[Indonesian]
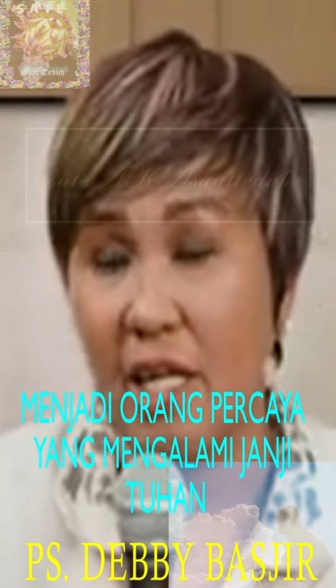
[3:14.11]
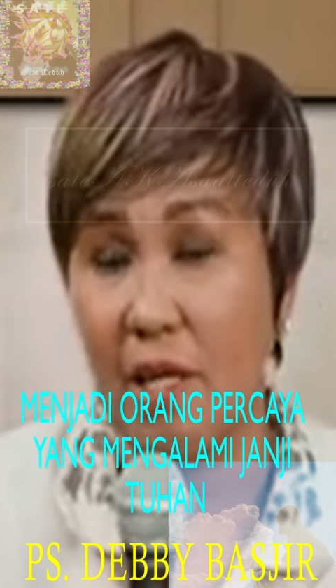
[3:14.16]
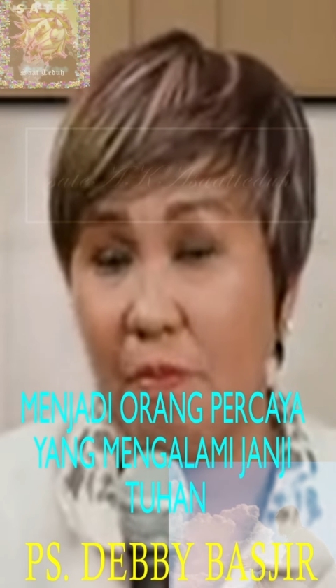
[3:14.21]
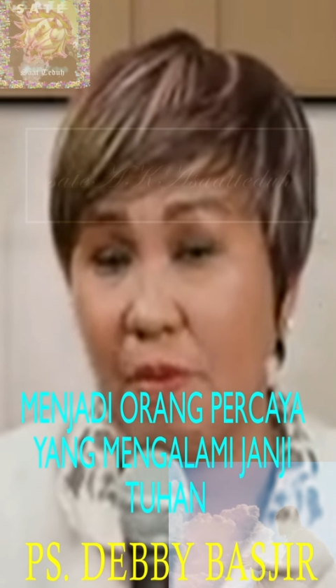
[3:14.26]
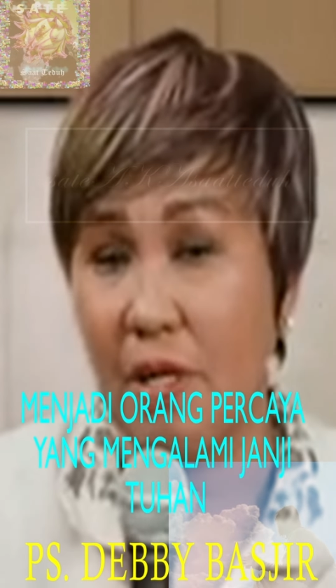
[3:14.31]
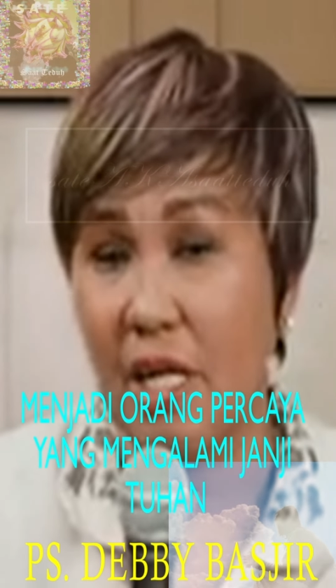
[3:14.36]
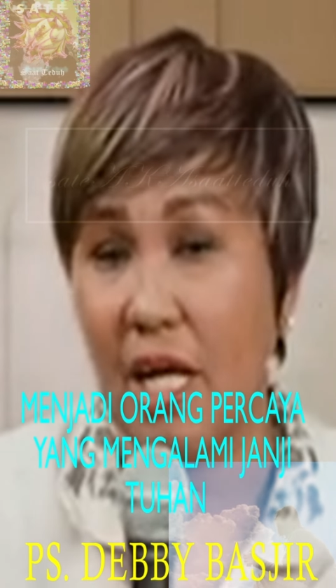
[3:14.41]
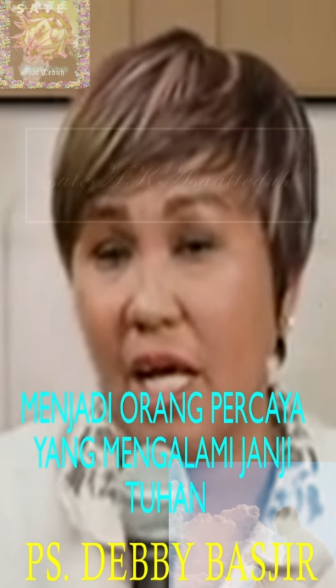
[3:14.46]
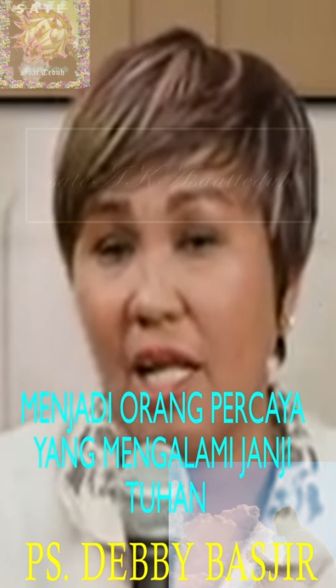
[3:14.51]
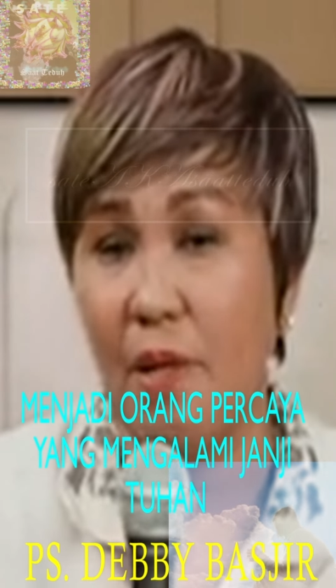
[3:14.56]
di
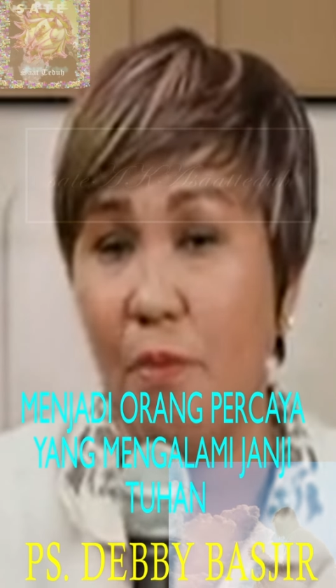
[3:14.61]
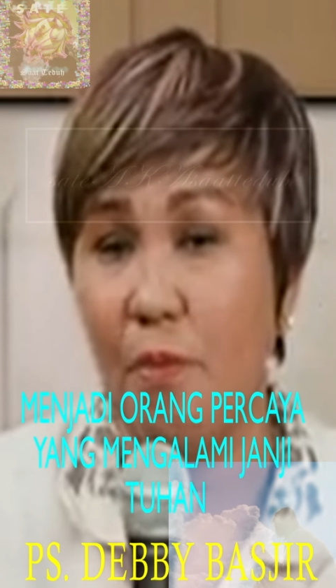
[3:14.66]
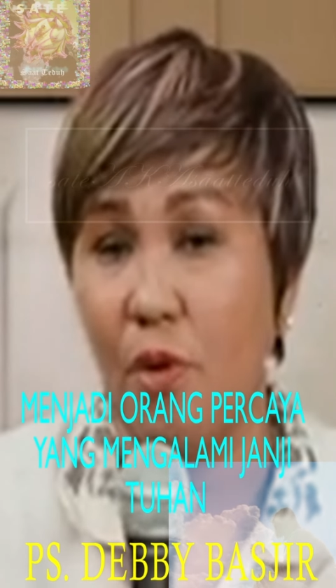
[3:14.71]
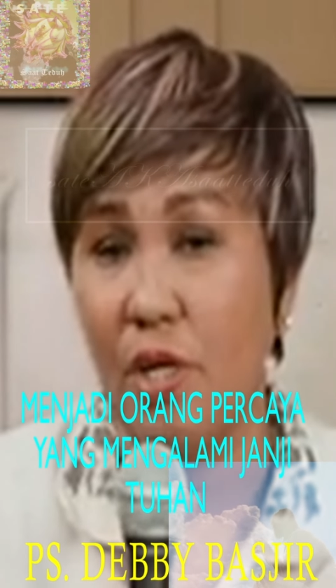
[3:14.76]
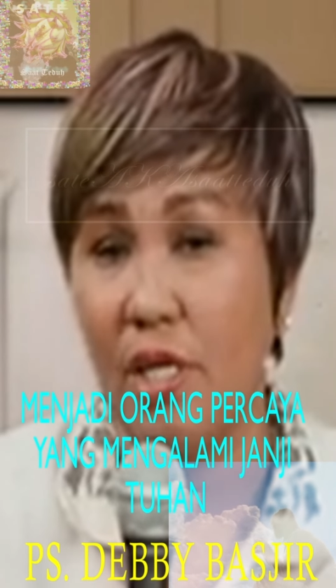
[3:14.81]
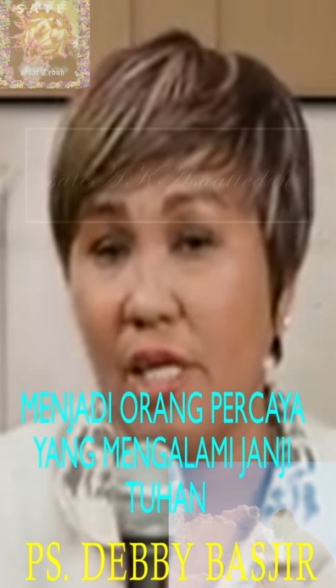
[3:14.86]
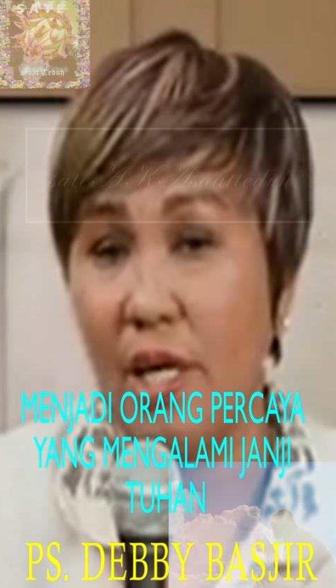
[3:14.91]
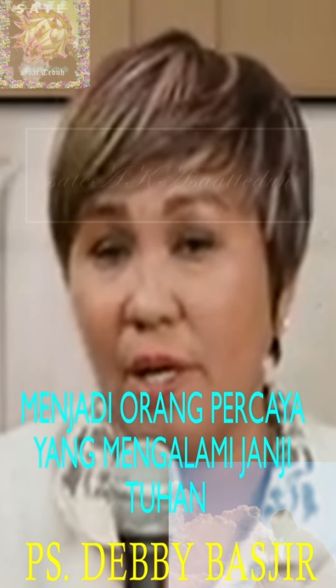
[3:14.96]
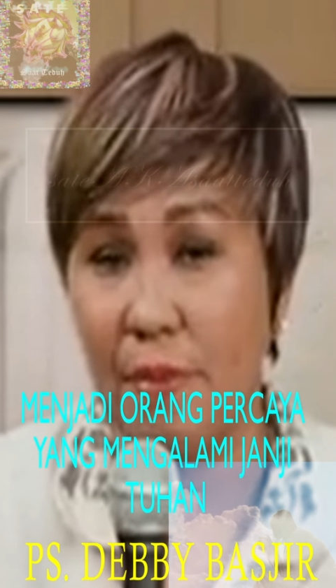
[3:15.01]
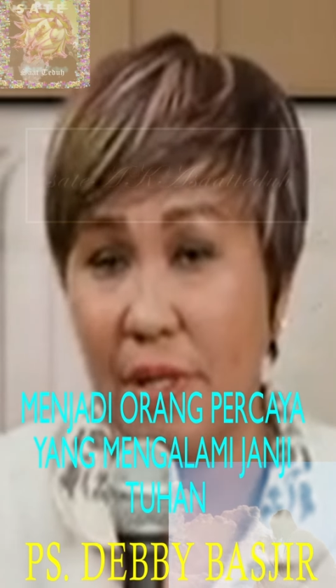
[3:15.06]
hadapan Allah
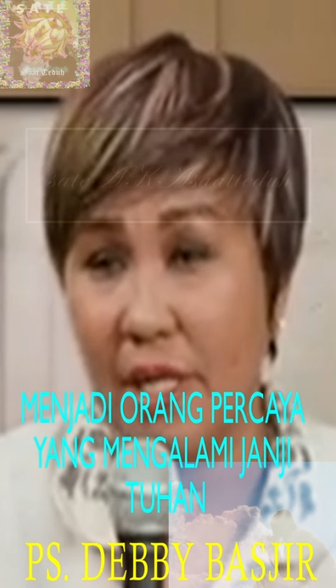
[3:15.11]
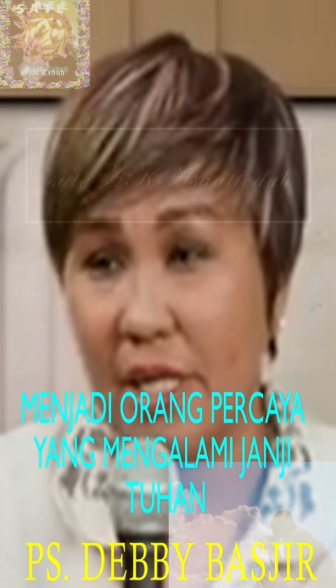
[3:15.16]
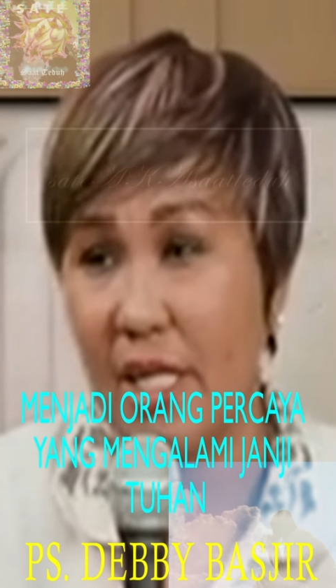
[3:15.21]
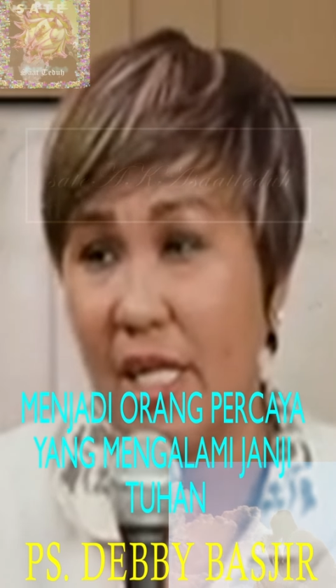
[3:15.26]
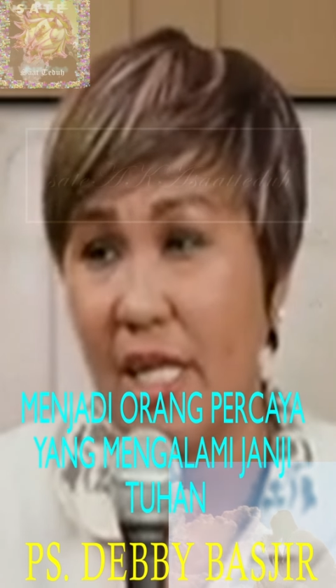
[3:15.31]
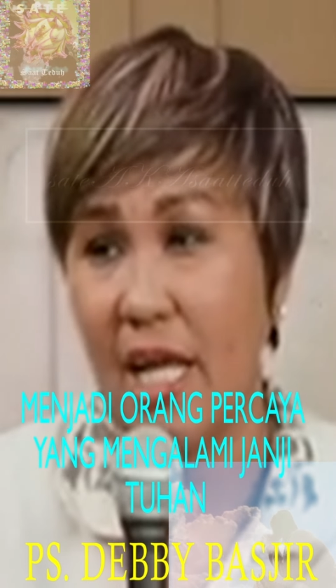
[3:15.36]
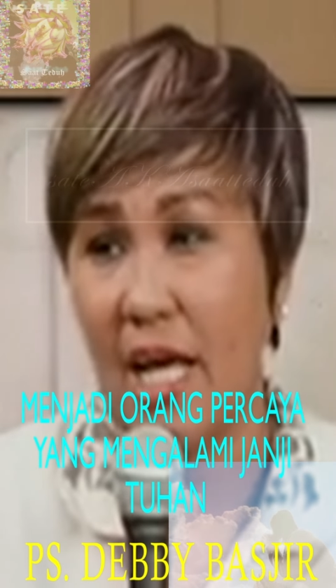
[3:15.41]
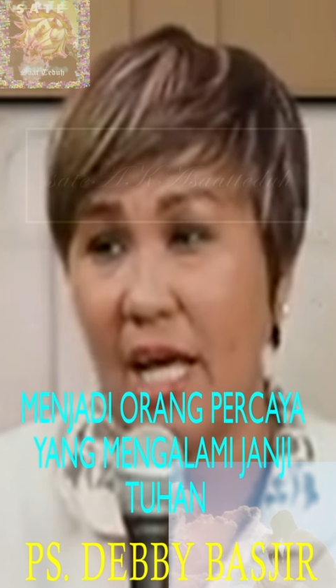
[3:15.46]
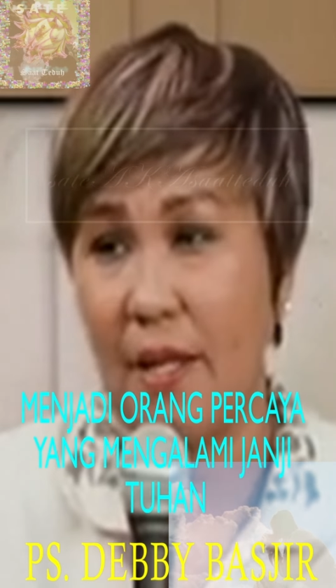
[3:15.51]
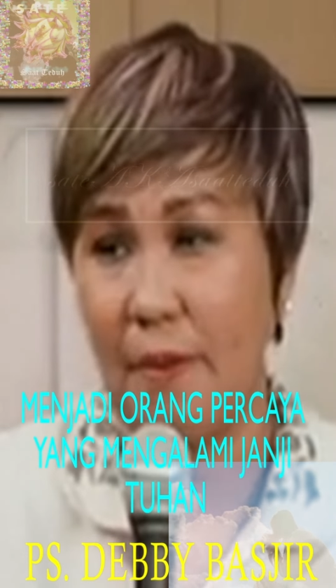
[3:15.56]
bahwa ia
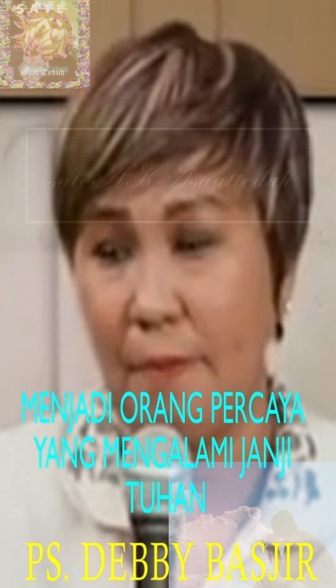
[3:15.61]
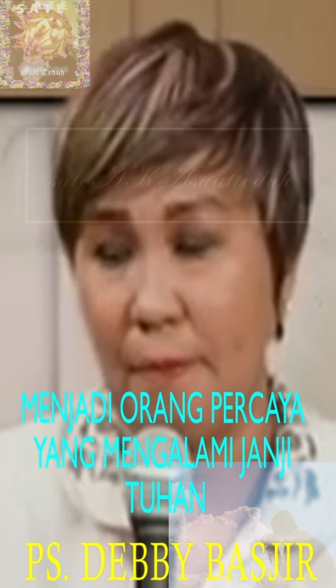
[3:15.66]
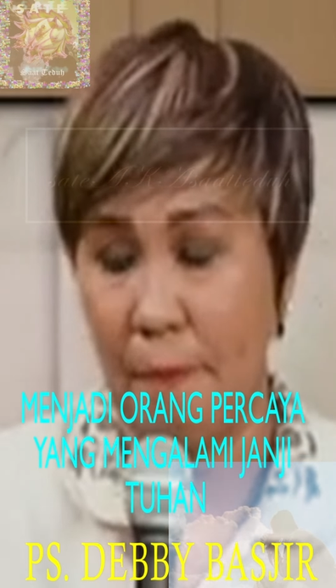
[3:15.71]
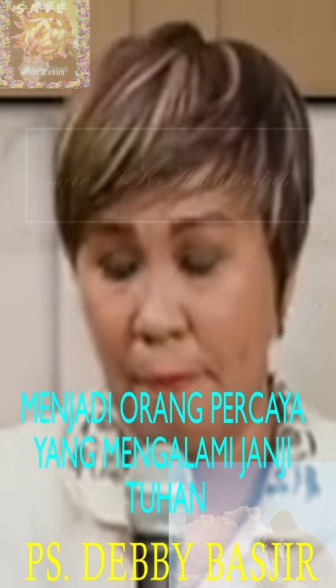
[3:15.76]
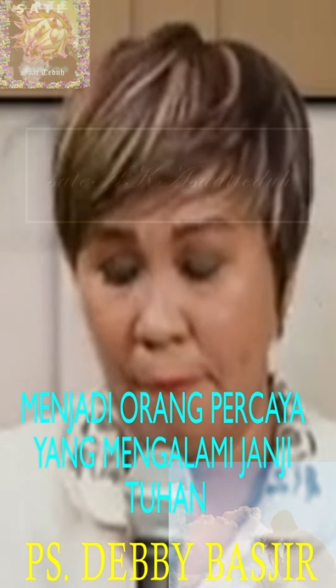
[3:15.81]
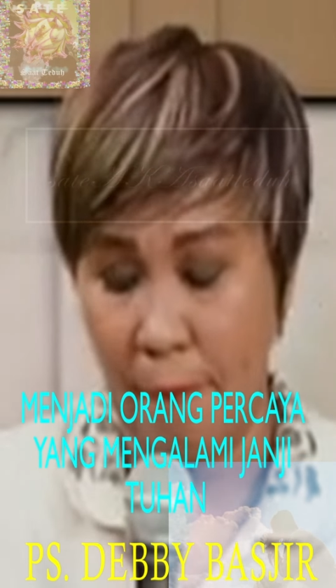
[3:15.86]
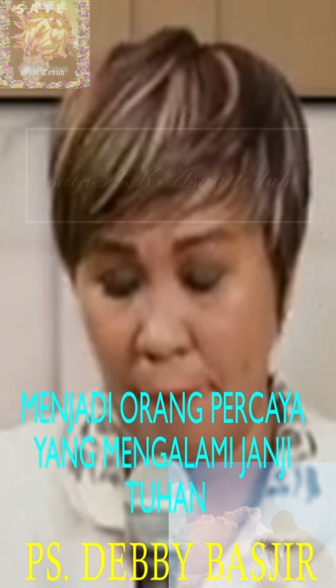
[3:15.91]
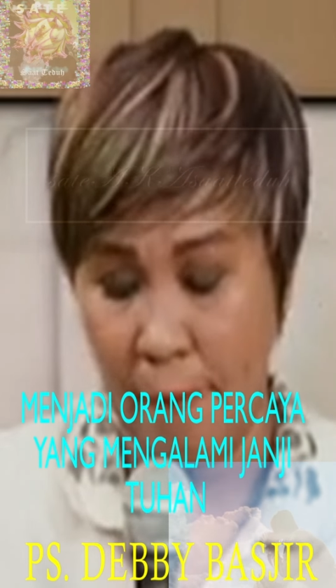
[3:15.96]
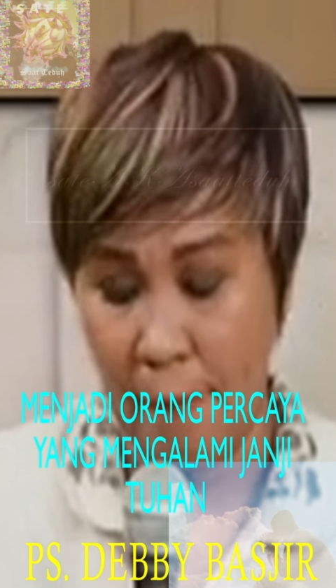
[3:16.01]
berkenan.